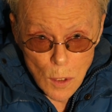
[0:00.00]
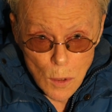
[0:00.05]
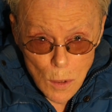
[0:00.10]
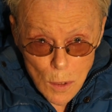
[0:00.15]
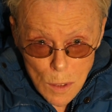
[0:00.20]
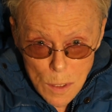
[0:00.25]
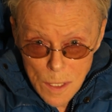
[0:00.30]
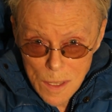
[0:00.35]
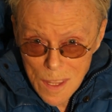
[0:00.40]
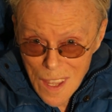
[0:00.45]

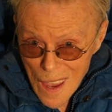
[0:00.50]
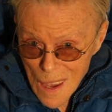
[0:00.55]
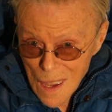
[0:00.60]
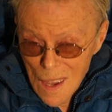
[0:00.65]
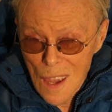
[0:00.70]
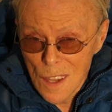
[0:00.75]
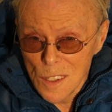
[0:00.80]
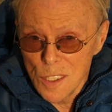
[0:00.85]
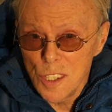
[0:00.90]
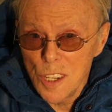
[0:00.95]
Kurde,
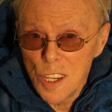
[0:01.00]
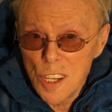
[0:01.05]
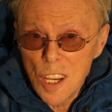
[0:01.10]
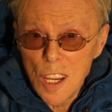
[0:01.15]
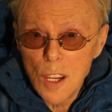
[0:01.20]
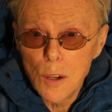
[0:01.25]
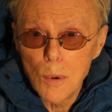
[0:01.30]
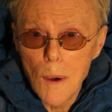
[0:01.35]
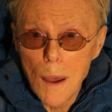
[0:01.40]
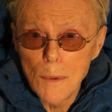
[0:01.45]

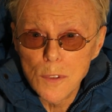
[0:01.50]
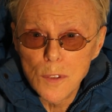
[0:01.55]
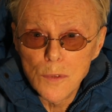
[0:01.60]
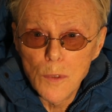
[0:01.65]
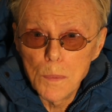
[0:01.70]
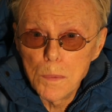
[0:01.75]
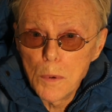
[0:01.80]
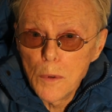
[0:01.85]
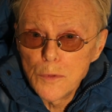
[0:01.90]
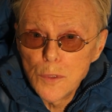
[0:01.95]
dzisiaj
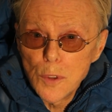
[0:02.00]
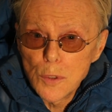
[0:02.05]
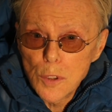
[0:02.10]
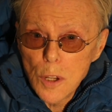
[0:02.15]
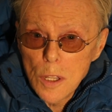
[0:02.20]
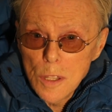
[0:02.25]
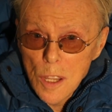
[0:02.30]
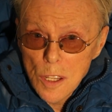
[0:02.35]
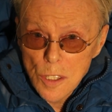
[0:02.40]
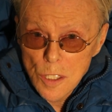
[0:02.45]
kłamstwo
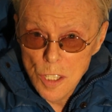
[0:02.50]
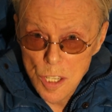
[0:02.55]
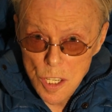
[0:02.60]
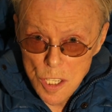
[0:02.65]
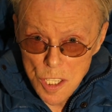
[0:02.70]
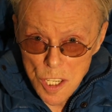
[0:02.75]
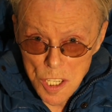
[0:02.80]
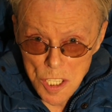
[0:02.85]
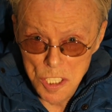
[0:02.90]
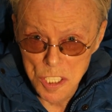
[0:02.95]
powtórzone
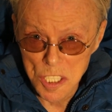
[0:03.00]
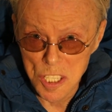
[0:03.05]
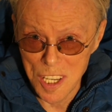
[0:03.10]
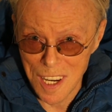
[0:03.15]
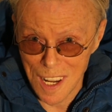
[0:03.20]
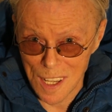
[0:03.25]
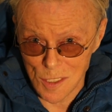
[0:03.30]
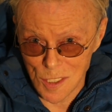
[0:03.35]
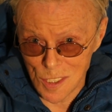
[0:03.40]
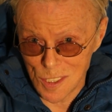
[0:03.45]
30
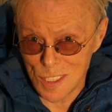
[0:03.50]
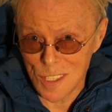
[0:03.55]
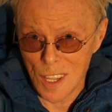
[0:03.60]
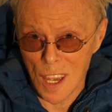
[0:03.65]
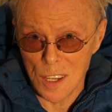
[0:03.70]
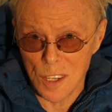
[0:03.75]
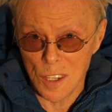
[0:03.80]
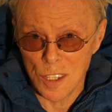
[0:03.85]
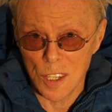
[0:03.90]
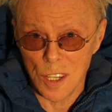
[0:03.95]
razy
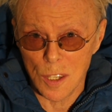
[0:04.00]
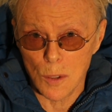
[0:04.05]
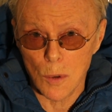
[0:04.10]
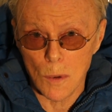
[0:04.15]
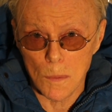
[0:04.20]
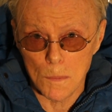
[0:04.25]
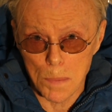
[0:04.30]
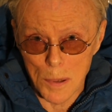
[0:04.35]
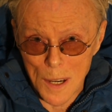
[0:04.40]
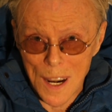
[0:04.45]
staje się
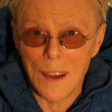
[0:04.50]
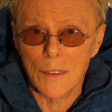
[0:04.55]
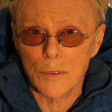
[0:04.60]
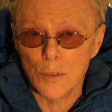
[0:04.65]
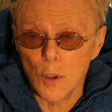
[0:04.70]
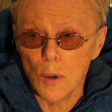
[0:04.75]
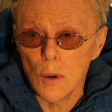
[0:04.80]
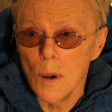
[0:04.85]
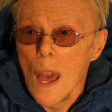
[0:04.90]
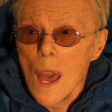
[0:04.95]

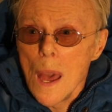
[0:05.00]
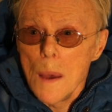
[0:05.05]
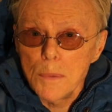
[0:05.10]
prawdą.